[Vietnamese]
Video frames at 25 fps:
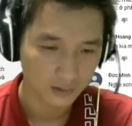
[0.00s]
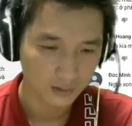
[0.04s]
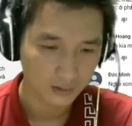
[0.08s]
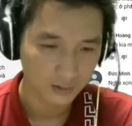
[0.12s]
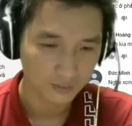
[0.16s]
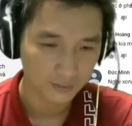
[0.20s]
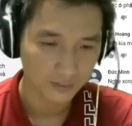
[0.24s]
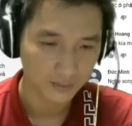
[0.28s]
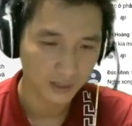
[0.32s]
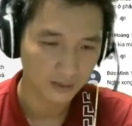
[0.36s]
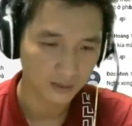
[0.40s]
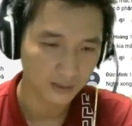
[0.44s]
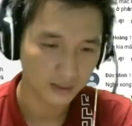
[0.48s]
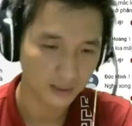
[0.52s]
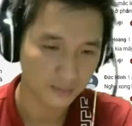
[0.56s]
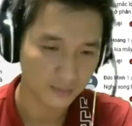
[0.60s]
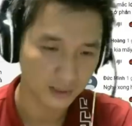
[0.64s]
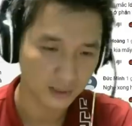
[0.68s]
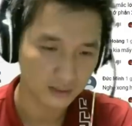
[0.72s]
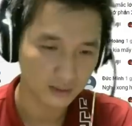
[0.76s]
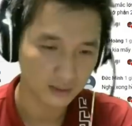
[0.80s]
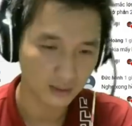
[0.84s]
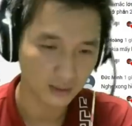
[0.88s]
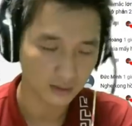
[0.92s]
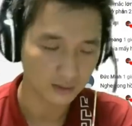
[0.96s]
Bên kia
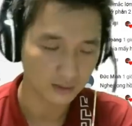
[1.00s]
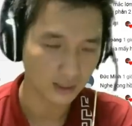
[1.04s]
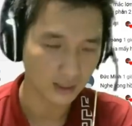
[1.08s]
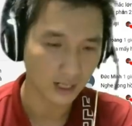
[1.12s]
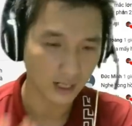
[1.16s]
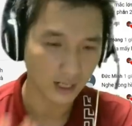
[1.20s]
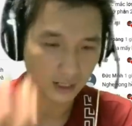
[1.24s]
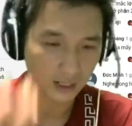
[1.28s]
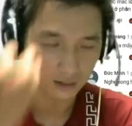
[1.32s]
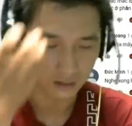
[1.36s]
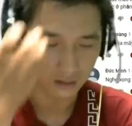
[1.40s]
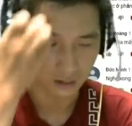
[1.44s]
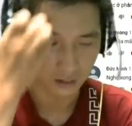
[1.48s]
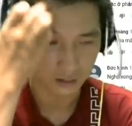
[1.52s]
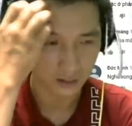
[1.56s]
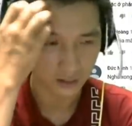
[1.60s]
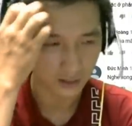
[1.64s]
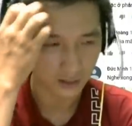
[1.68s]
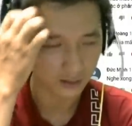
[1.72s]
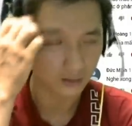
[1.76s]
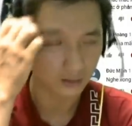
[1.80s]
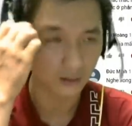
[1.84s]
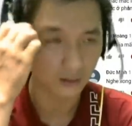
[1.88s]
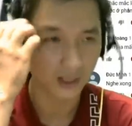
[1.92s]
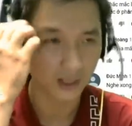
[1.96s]
mấy giờ ra? Ở cái
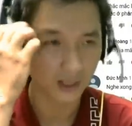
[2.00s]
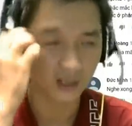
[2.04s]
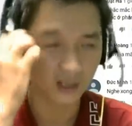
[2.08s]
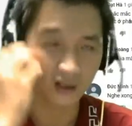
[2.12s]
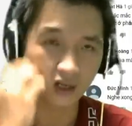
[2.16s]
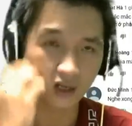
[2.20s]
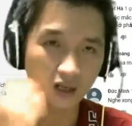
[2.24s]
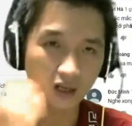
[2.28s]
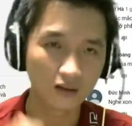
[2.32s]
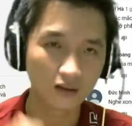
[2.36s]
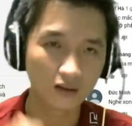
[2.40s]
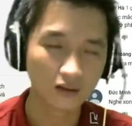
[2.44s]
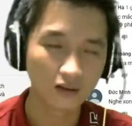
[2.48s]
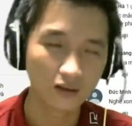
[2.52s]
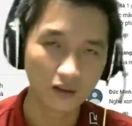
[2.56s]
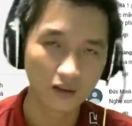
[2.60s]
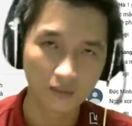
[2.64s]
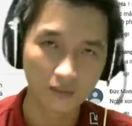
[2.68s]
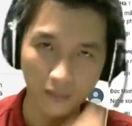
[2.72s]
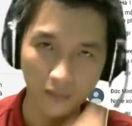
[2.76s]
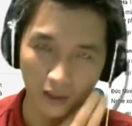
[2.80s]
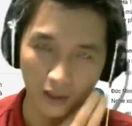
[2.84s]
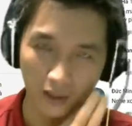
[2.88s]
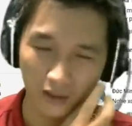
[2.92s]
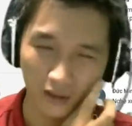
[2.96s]
lịch ở
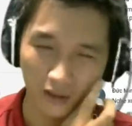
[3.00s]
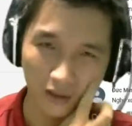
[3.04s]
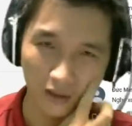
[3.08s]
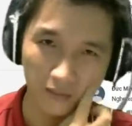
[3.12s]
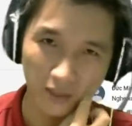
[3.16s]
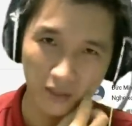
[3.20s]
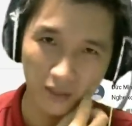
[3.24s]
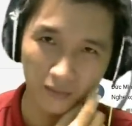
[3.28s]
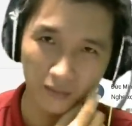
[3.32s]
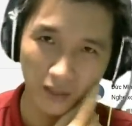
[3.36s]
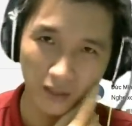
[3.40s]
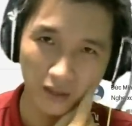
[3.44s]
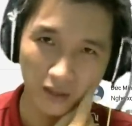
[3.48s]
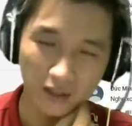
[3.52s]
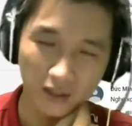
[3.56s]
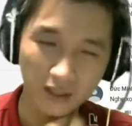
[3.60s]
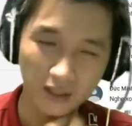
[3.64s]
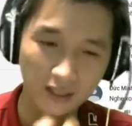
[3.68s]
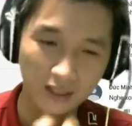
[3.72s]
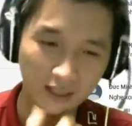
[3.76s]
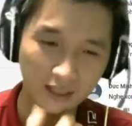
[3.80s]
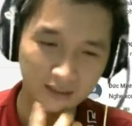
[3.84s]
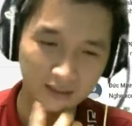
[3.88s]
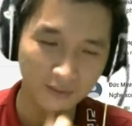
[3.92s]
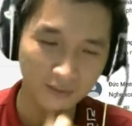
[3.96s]
bên
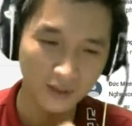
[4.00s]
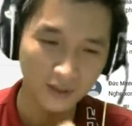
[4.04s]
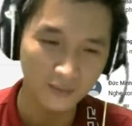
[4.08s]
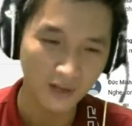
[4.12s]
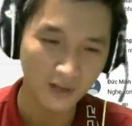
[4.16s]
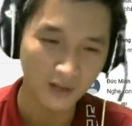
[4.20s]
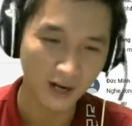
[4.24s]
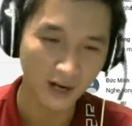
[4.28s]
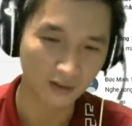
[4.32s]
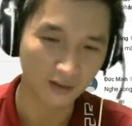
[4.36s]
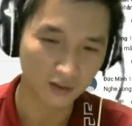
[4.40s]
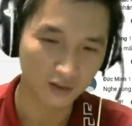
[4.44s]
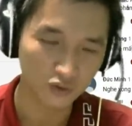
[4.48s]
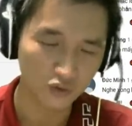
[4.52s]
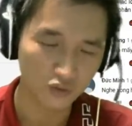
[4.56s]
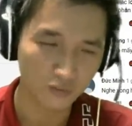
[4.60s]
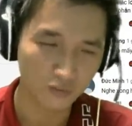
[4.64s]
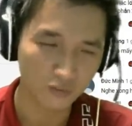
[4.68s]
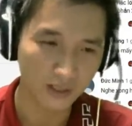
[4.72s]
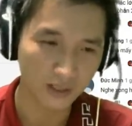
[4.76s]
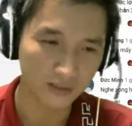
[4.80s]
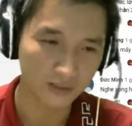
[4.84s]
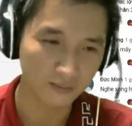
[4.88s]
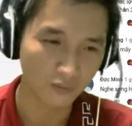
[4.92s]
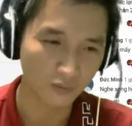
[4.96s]
kênh Lãng Tầm Kiếm Hào là cái
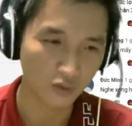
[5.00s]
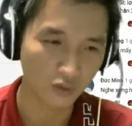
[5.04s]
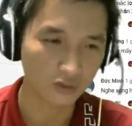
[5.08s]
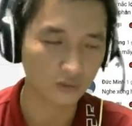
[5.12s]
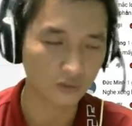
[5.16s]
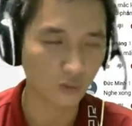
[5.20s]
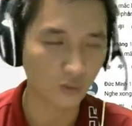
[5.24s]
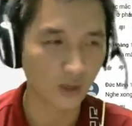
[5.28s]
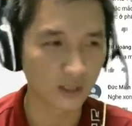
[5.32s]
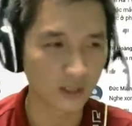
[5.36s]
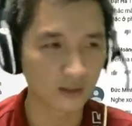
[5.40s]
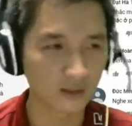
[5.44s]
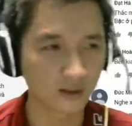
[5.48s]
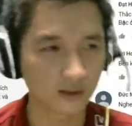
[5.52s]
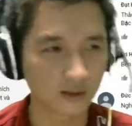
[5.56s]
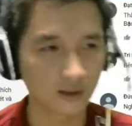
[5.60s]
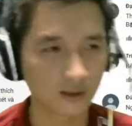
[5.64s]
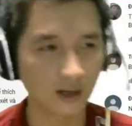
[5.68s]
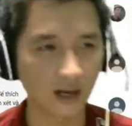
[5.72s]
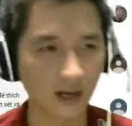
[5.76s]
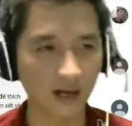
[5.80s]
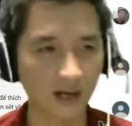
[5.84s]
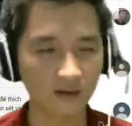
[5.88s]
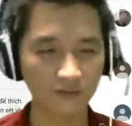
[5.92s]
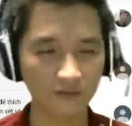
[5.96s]
trung bình một tuần,
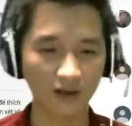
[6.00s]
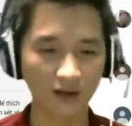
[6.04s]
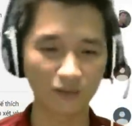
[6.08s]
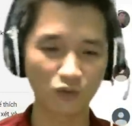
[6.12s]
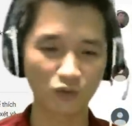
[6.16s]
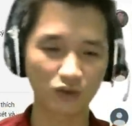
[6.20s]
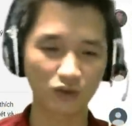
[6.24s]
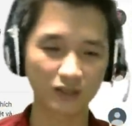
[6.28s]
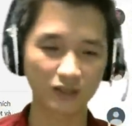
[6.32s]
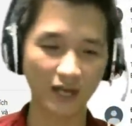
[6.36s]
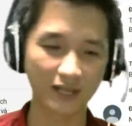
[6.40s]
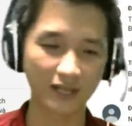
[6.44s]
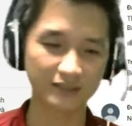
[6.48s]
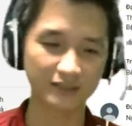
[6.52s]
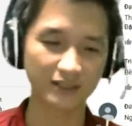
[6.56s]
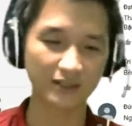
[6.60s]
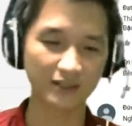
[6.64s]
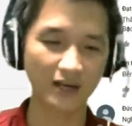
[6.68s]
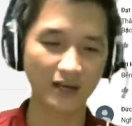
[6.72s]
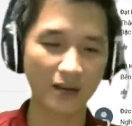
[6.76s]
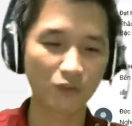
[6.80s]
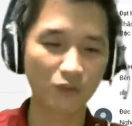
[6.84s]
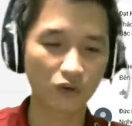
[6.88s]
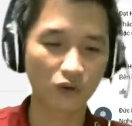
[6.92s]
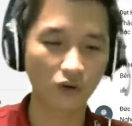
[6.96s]
không phải, một ngày sẽ
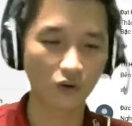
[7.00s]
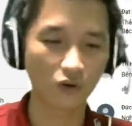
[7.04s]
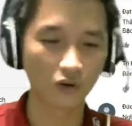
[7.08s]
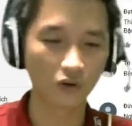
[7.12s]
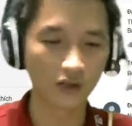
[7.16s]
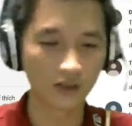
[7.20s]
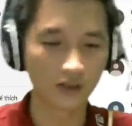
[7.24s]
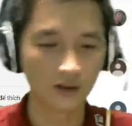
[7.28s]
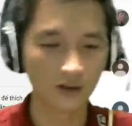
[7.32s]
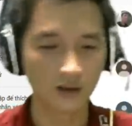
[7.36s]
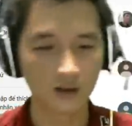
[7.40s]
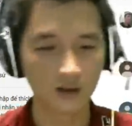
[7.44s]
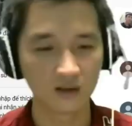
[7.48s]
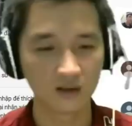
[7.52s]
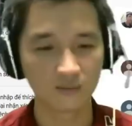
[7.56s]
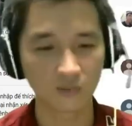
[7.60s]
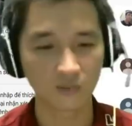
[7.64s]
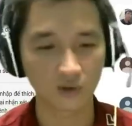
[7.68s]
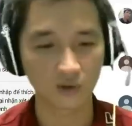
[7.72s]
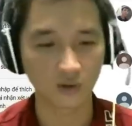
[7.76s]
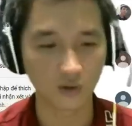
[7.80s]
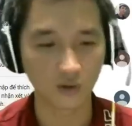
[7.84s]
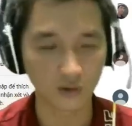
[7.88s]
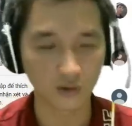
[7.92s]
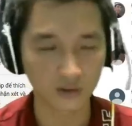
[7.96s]
ra một hồi.
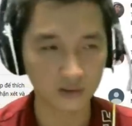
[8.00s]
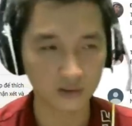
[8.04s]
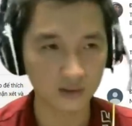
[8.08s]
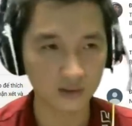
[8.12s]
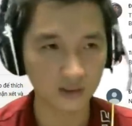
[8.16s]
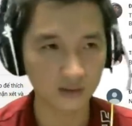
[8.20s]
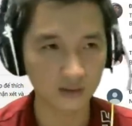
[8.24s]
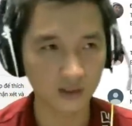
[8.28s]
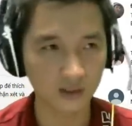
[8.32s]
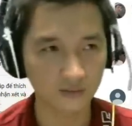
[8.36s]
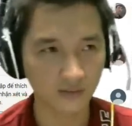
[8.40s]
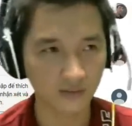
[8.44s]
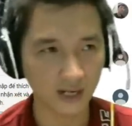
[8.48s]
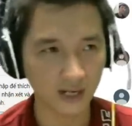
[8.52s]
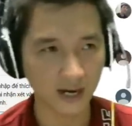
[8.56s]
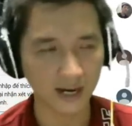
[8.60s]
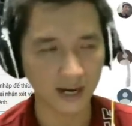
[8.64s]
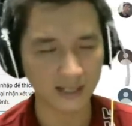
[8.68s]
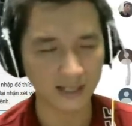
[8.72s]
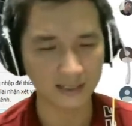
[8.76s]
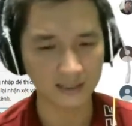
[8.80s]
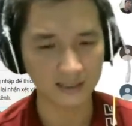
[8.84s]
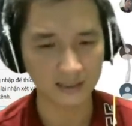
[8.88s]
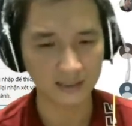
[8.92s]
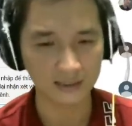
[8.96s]
Một hồi nó tương đương với
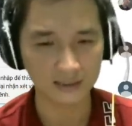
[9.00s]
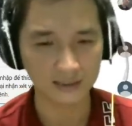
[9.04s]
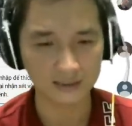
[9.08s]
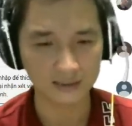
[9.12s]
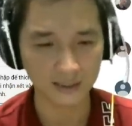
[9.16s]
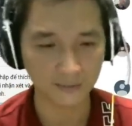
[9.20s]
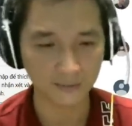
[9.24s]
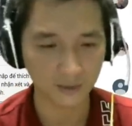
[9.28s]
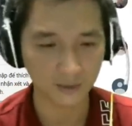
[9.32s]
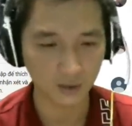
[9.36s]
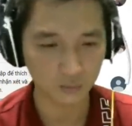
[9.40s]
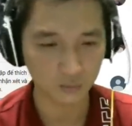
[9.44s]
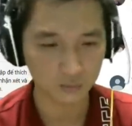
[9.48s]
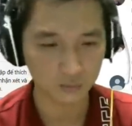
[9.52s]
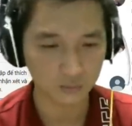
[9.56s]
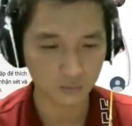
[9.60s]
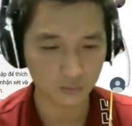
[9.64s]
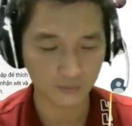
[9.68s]
2 chắp gốc.